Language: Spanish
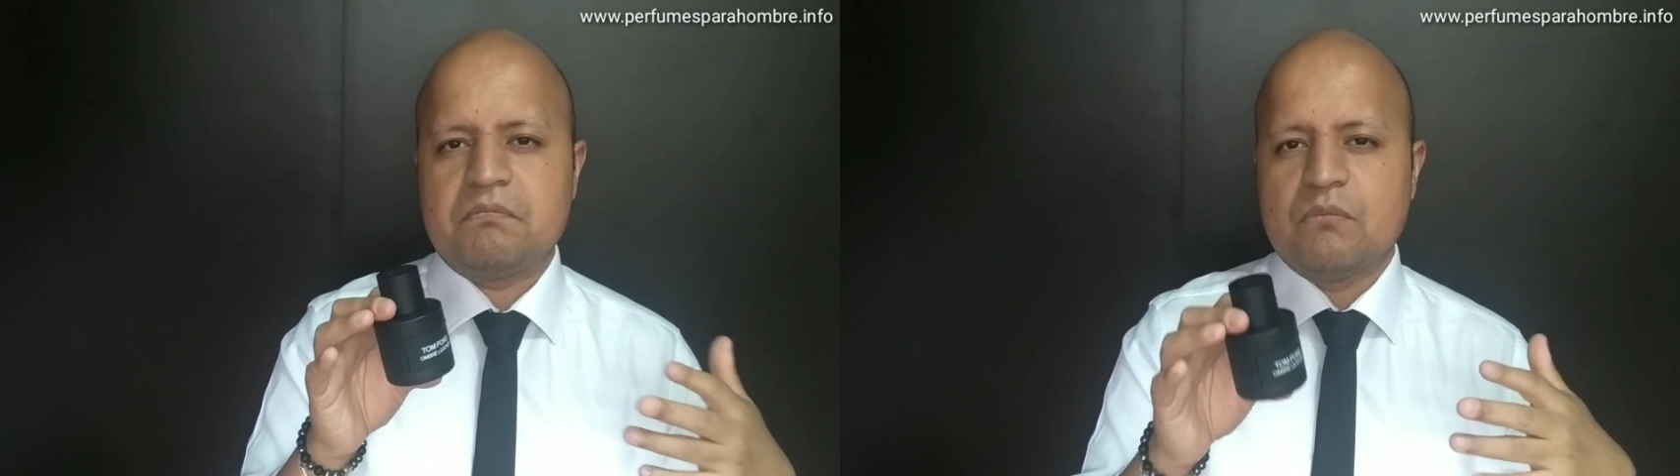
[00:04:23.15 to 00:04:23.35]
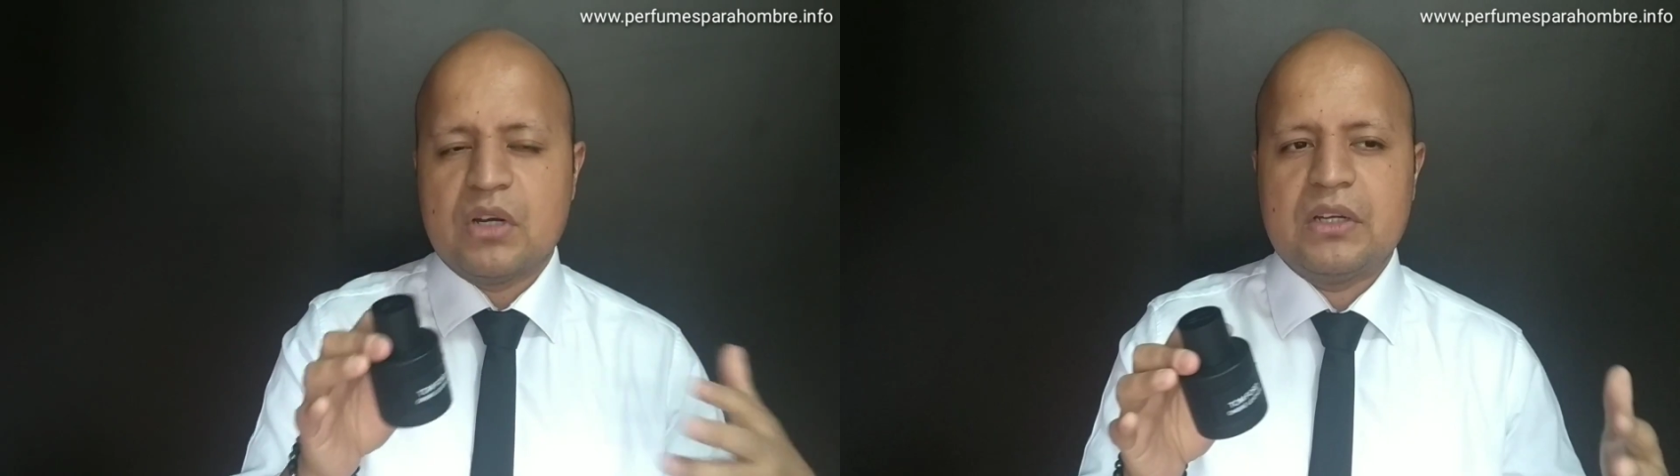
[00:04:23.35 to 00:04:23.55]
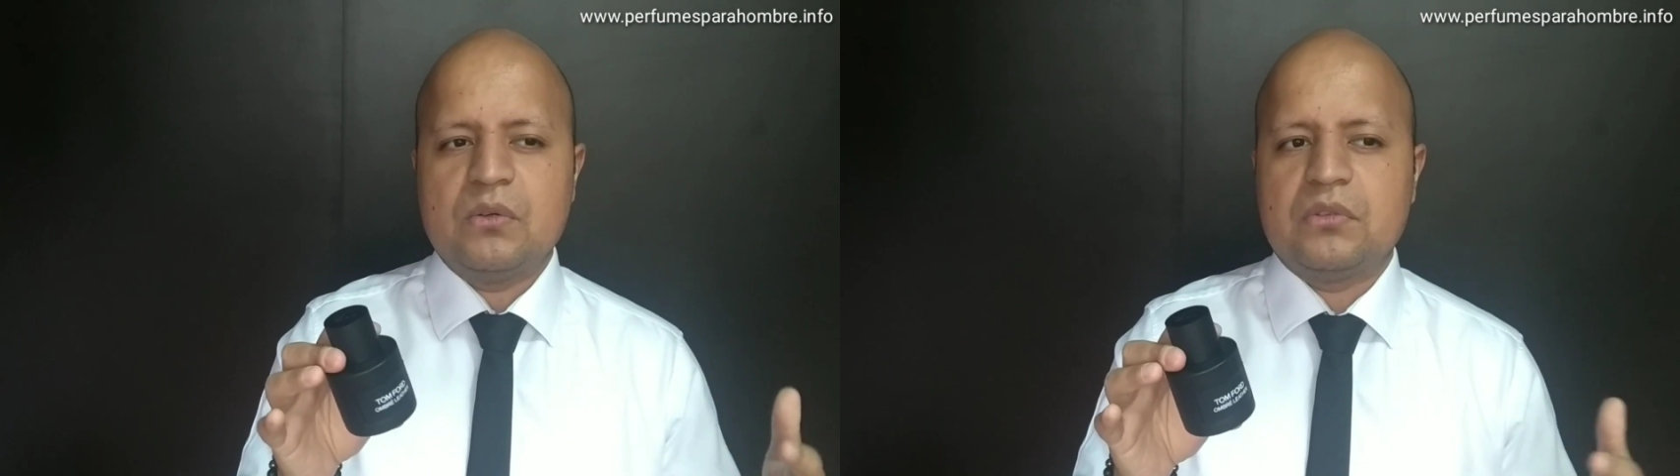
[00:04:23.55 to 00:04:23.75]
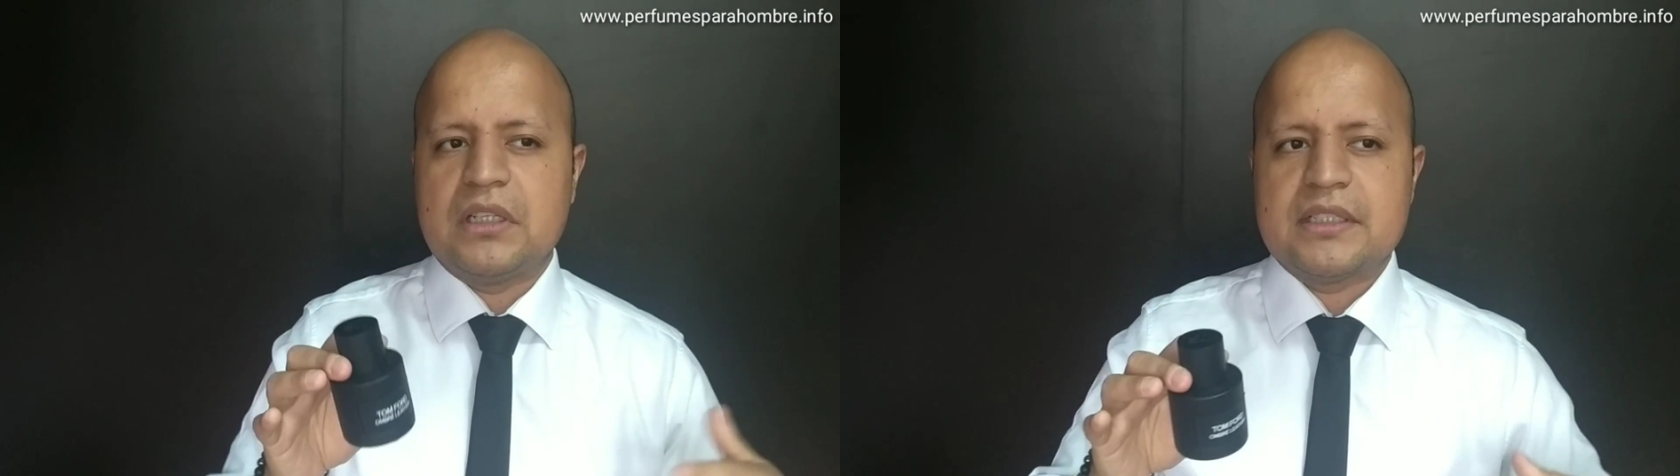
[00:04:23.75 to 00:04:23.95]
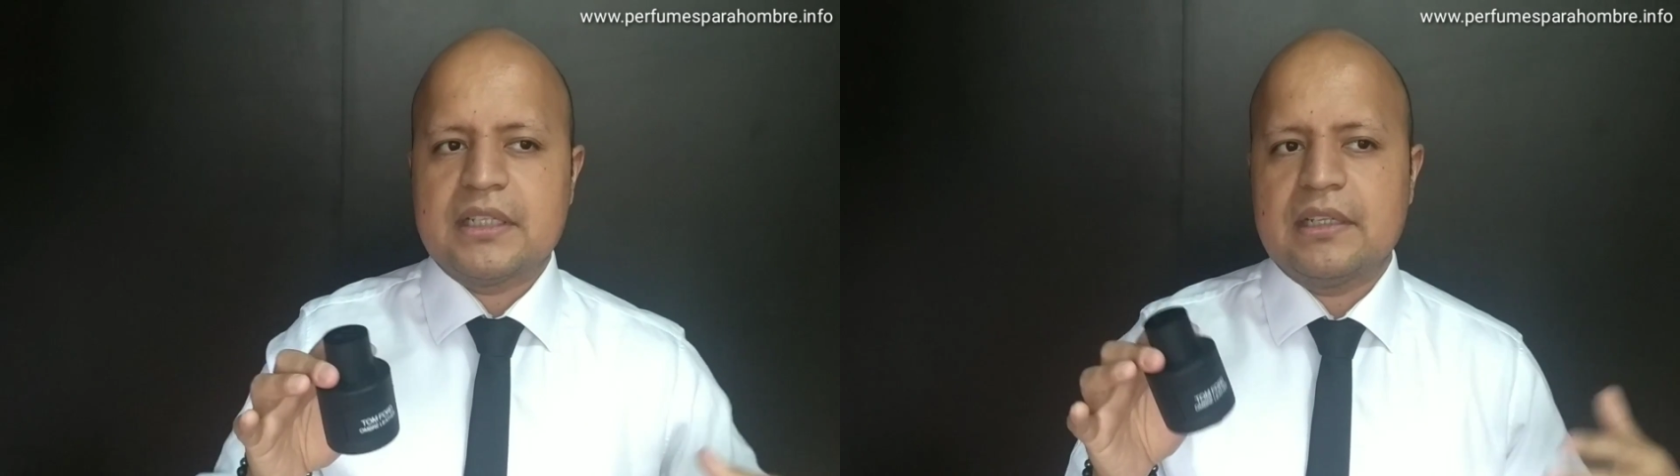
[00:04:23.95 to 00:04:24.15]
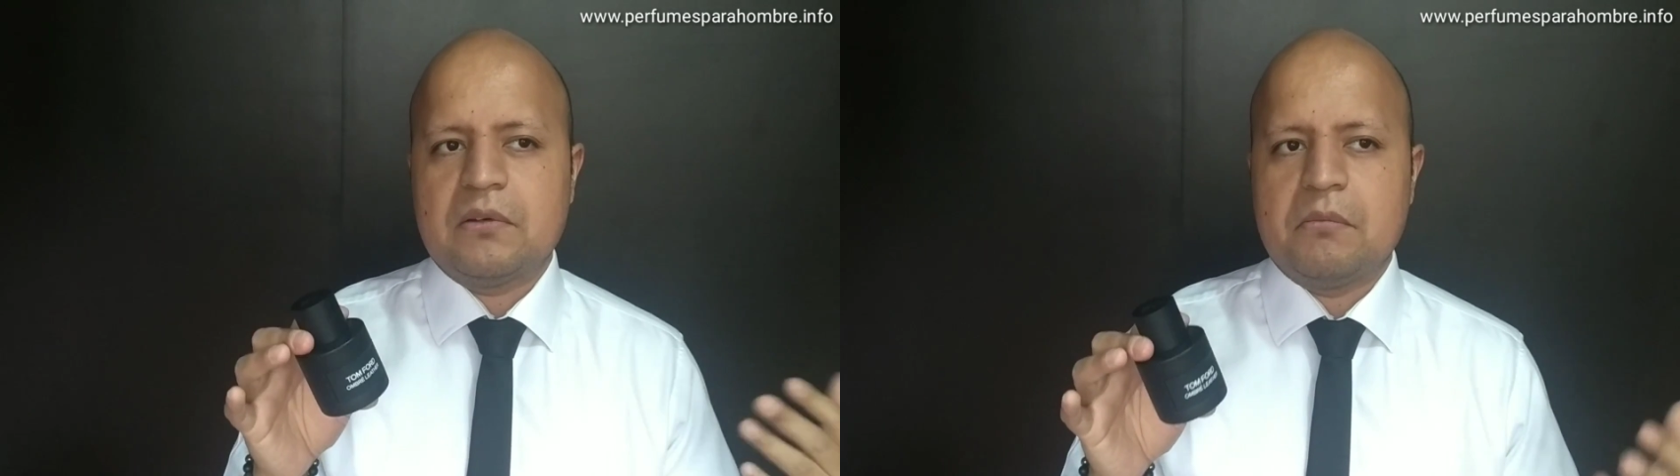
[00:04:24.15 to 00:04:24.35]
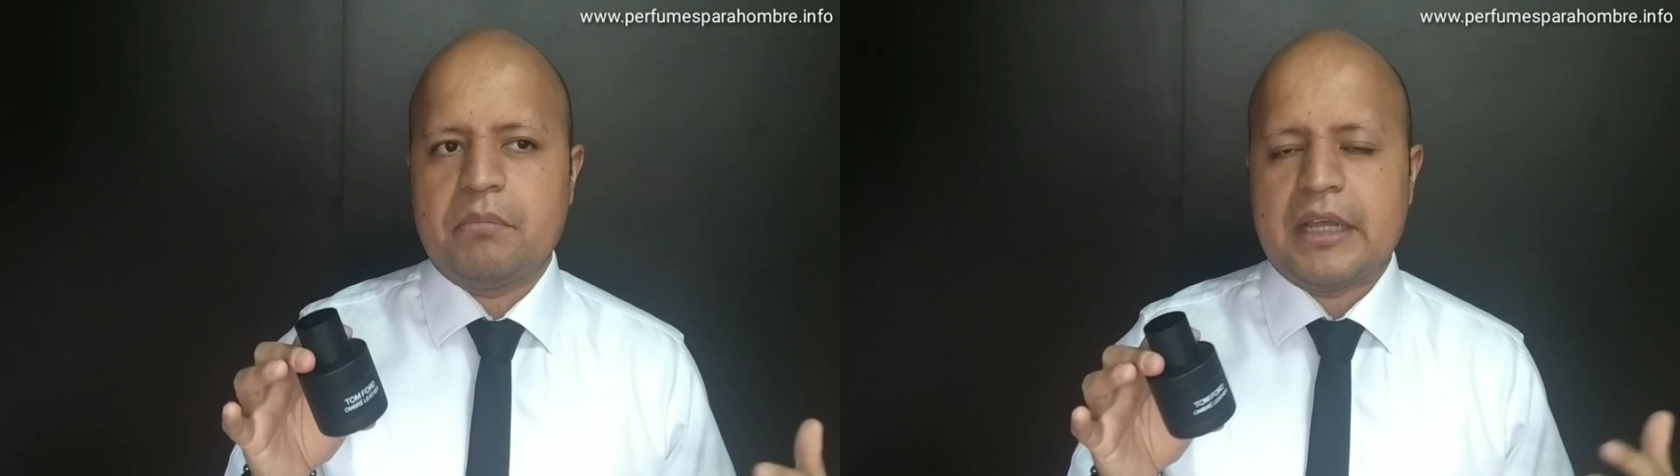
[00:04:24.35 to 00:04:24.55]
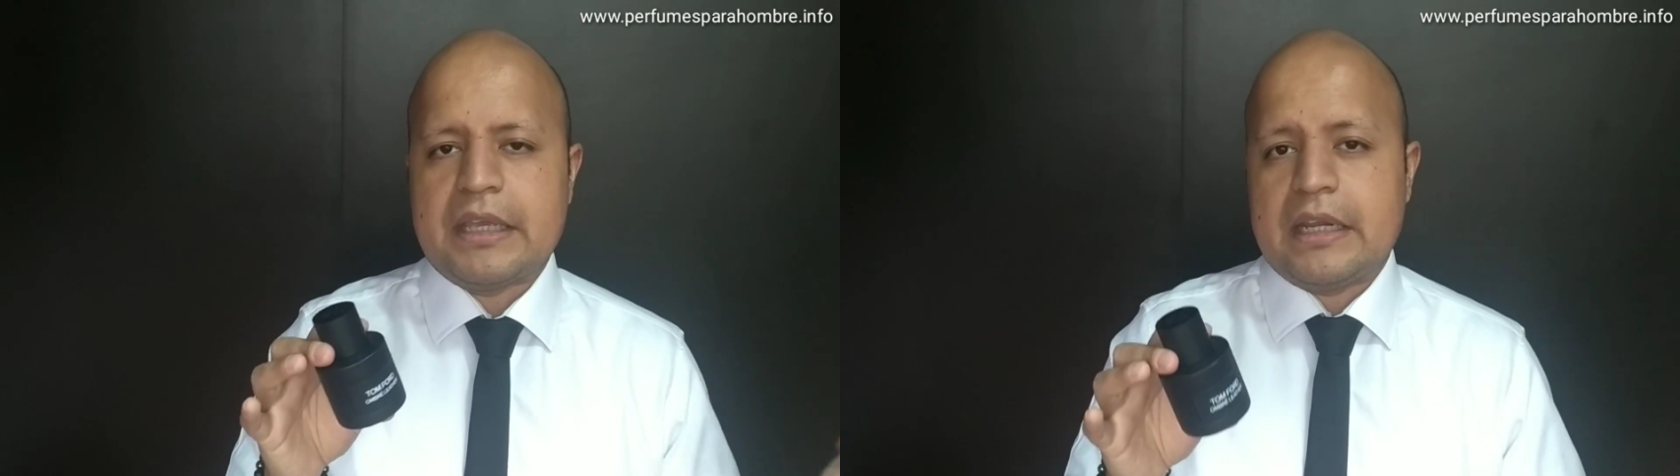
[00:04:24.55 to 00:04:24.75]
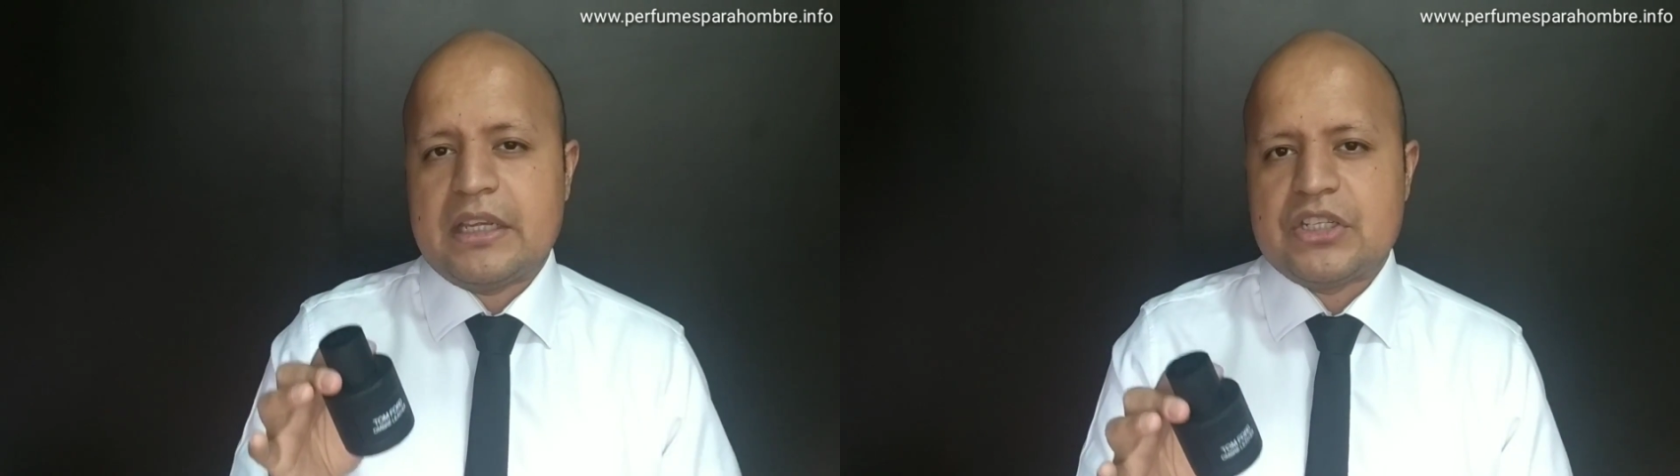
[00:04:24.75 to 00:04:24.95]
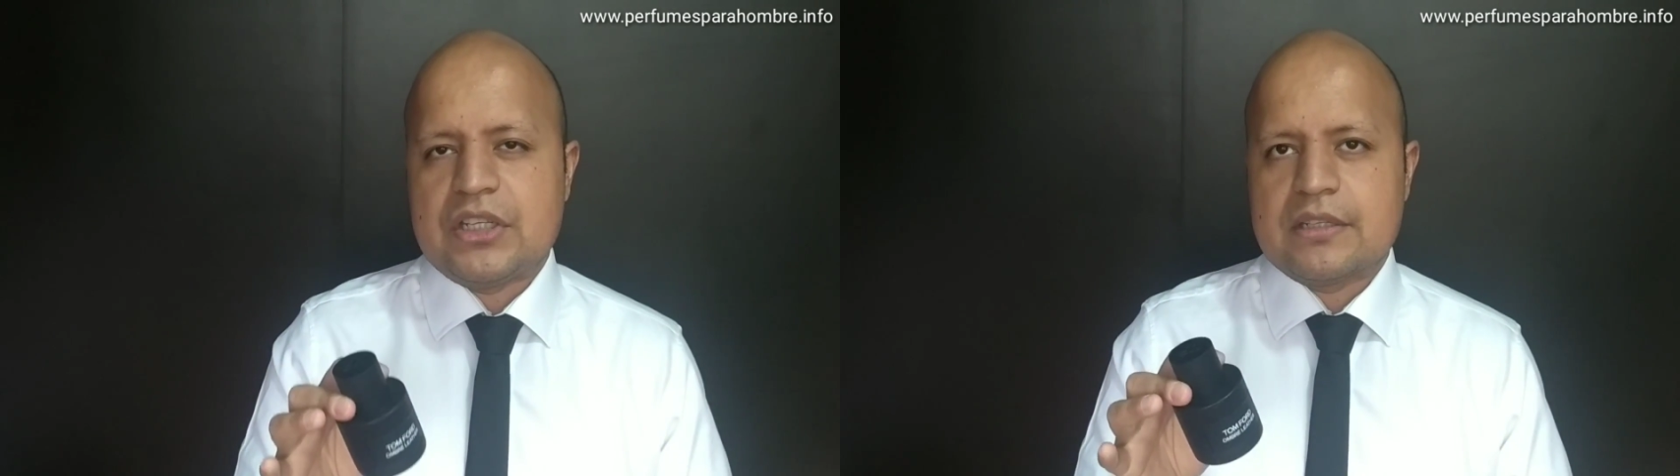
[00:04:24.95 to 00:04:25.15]
bueno utilizarla con playera
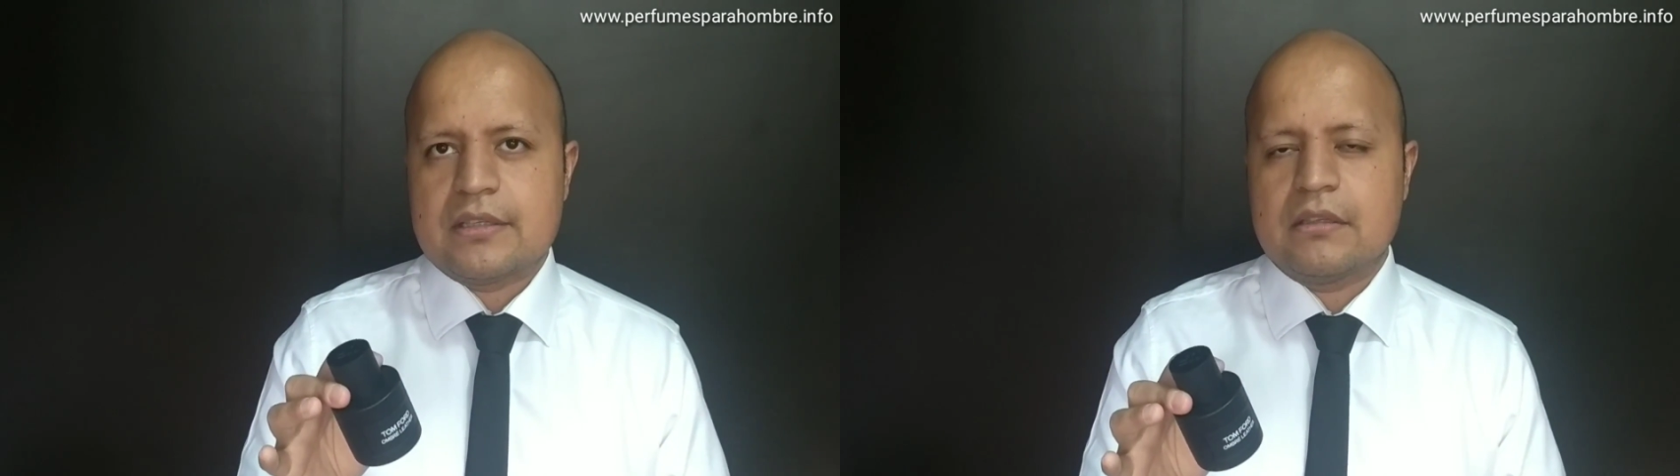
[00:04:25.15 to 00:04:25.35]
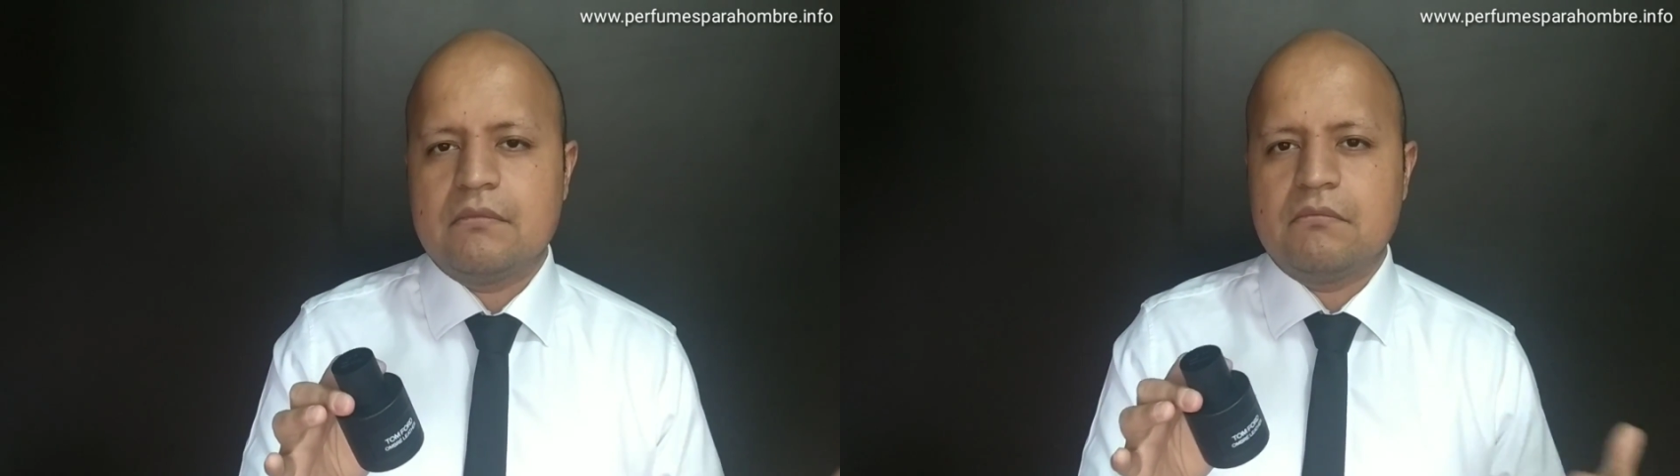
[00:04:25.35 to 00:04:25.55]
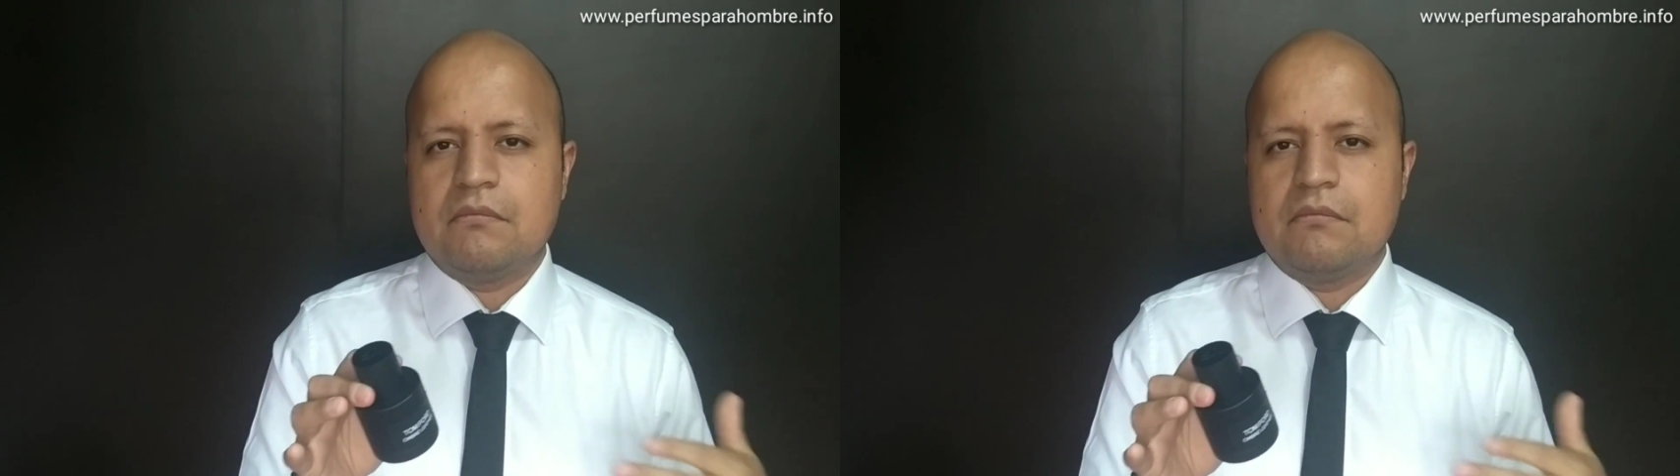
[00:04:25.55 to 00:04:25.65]
y jeans.